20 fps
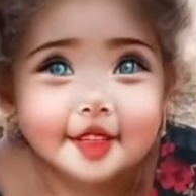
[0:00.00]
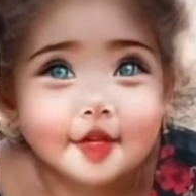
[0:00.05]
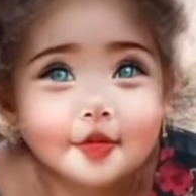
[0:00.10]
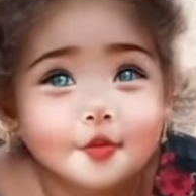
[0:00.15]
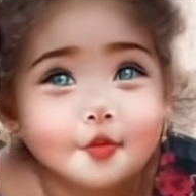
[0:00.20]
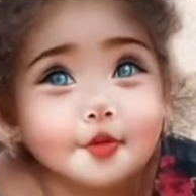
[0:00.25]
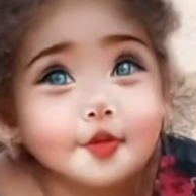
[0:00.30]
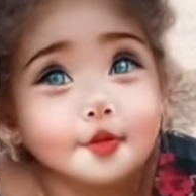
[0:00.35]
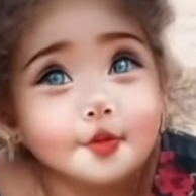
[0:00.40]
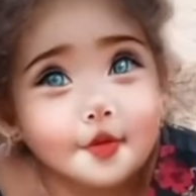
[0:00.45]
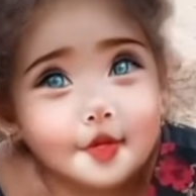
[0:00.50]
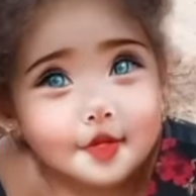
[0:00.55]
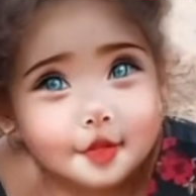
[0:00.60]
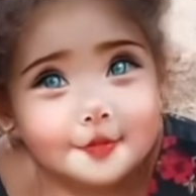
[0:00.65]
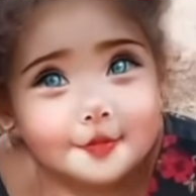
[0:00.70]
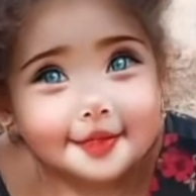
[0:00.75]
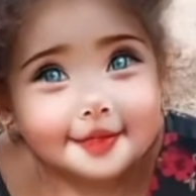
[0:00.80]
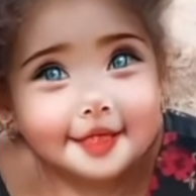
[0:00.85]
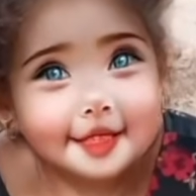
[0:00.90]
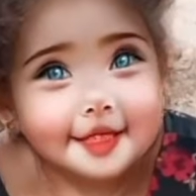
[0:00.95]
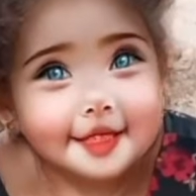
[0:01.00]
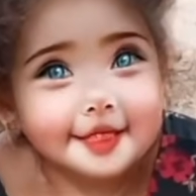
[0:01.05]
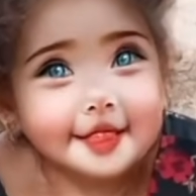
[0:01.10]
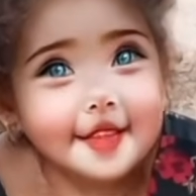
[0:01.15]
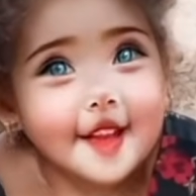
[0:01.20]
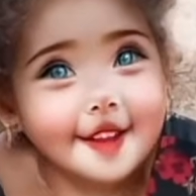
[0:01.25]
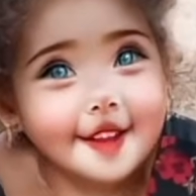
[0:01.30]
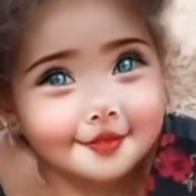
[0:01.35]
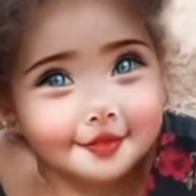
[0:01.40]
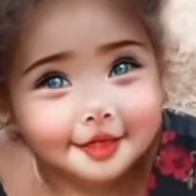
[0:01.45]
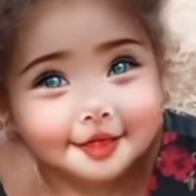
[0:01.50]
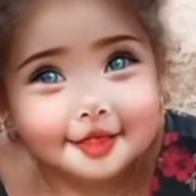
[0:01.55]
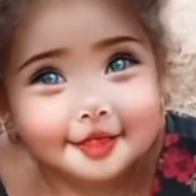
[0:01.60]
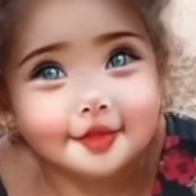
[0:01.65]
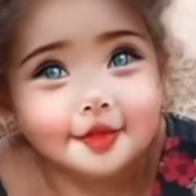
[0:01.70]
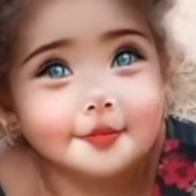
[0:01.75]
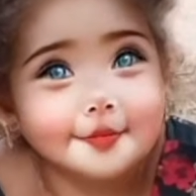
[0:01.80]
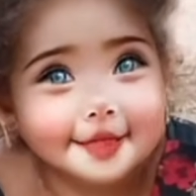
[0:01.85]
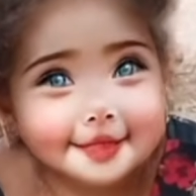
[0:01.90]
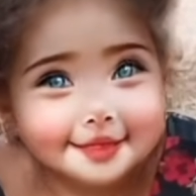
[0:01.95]
ఒక రోజు మొత్తానికి హాఫ్ లీటర్తో
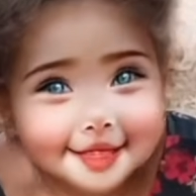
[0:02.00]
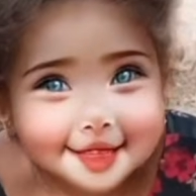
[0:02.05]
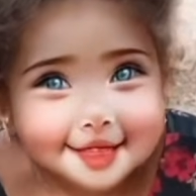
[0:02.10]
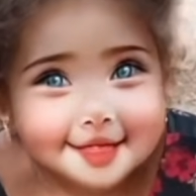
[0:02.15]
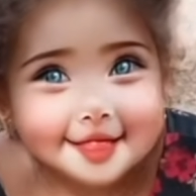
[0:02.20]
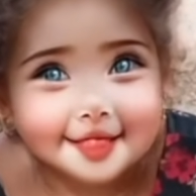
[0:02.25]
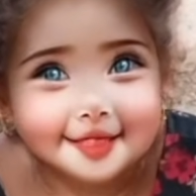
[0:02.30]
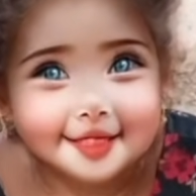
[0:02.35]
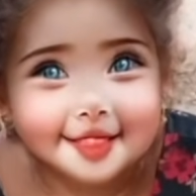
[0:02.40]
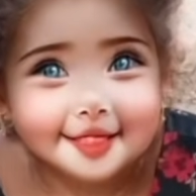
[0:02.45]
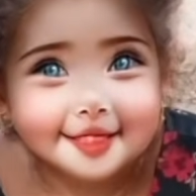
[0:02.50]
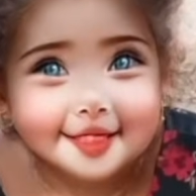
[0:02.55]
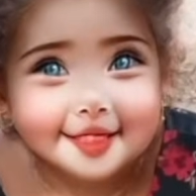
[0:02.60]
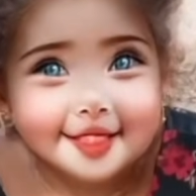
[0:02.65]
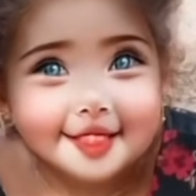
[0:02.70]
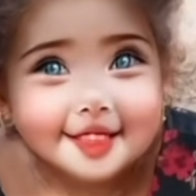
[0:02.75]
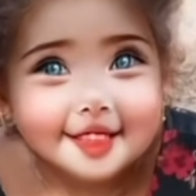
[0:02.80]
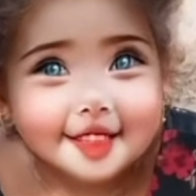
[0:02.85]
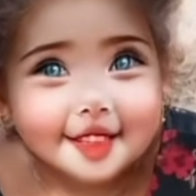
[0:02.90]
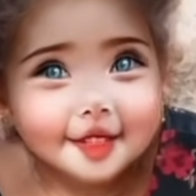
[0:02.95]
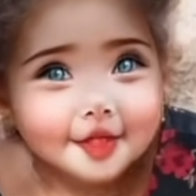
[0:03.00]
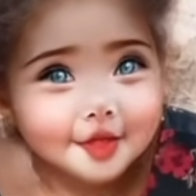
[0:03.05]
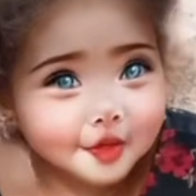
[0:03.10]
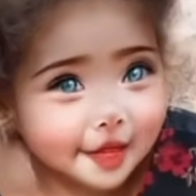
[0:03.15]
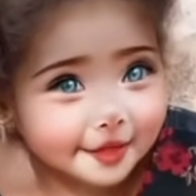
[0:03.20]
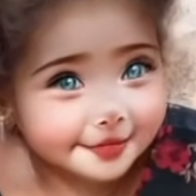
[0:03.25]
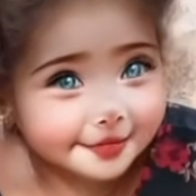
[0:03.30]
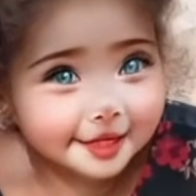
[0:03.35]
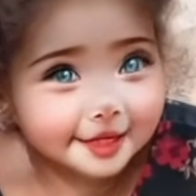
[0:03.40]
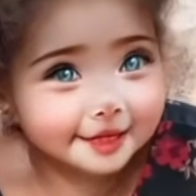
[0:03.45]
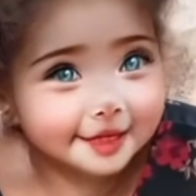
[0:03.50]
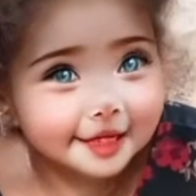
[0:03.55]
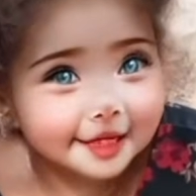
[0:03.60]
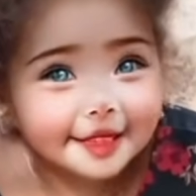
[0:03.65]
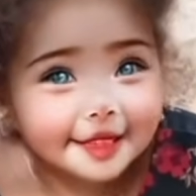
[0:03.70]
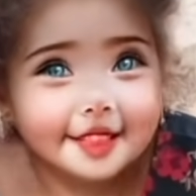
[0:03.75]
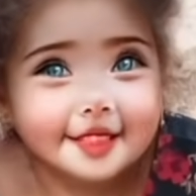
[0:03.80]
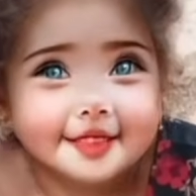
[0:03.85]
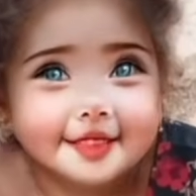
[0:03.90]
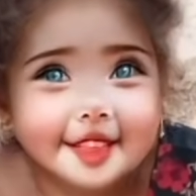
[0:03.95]
బతికేస్తుంది అది సో అందుకే తన
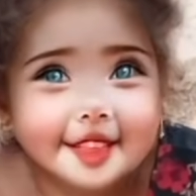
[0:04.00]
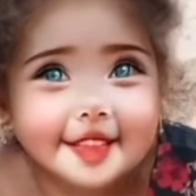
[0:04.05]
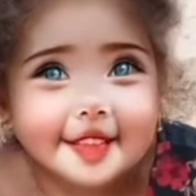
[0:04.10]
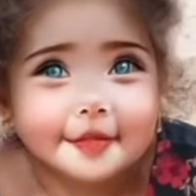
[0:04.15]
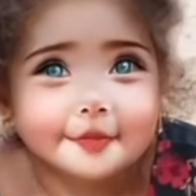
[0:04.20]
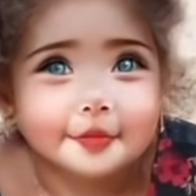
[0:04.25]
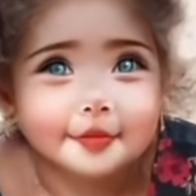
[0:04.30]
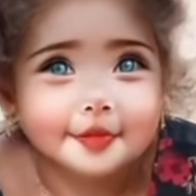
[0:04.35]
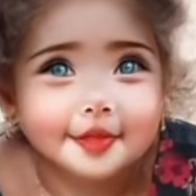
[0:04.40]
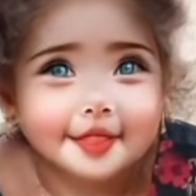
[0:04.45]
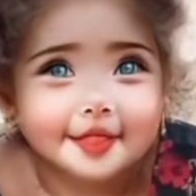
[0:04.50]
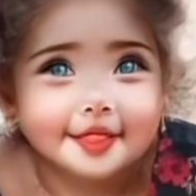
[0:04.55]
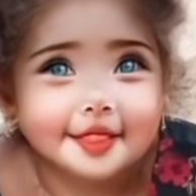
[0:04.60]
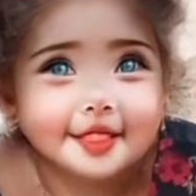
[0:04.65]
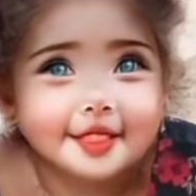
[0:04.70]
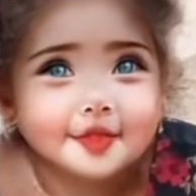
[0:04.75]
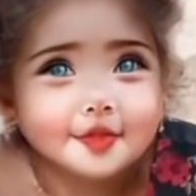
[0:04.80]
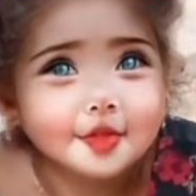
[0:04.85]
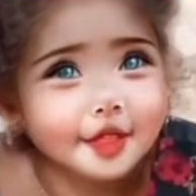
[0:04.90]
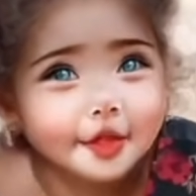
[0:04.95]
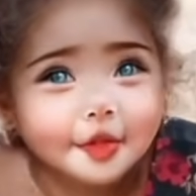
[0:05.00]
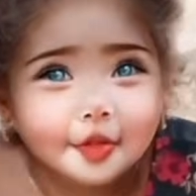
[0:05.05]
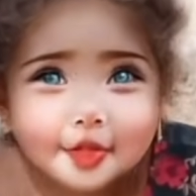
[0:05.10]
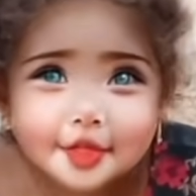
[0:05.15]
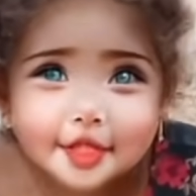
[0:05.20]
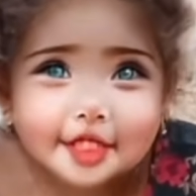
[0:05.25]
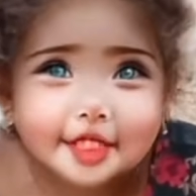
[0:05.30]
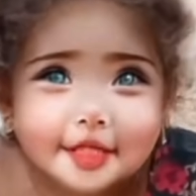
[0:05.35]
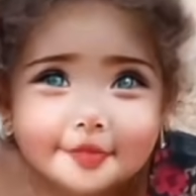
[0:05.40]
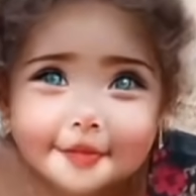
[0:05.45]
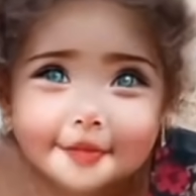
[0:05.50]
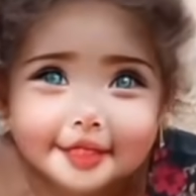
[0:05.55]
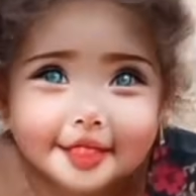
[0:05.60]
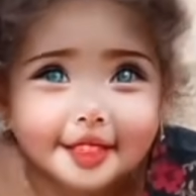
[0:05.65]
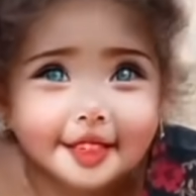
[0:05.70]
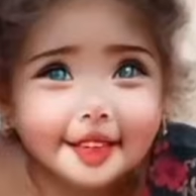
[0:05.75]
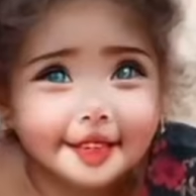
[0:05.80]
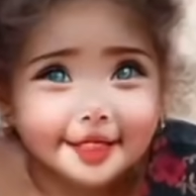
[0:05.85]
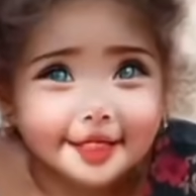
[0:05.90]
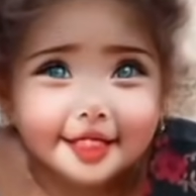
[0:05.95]
హెల్త్ అలా అయిపోతుంది సో ఈ రోజు నుంచి మాత్రం
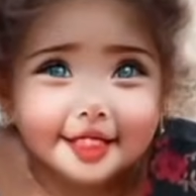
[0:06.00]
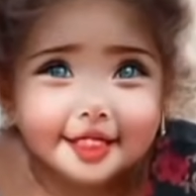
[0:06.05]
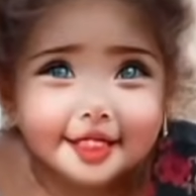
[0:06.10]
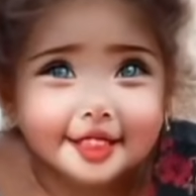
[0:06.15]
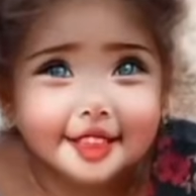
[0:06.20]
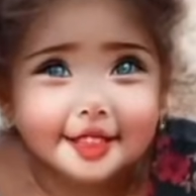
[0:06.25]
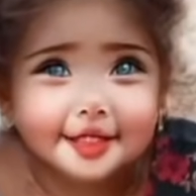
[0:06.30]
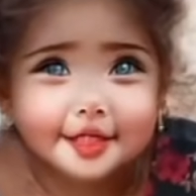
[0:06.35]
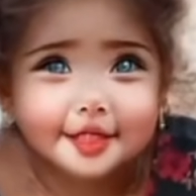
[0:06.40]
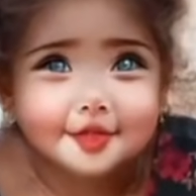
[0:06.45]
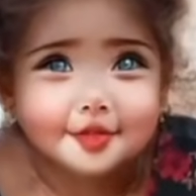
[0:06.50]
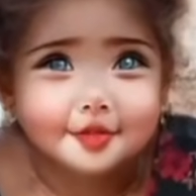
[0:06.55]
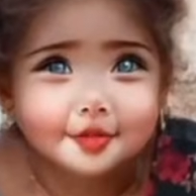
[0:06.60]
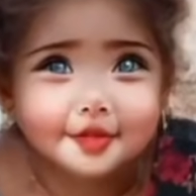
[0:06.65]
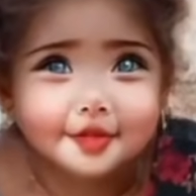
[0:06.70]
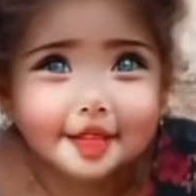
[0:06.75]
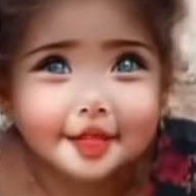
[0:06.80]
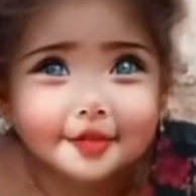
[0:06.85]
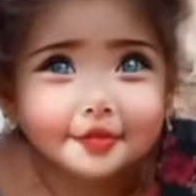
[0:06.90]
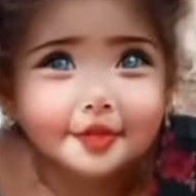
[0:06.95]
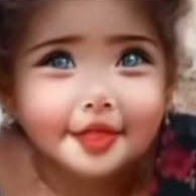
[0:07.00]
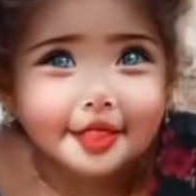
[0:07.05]
గట్టిగా కేర్ తీసుకుంటాను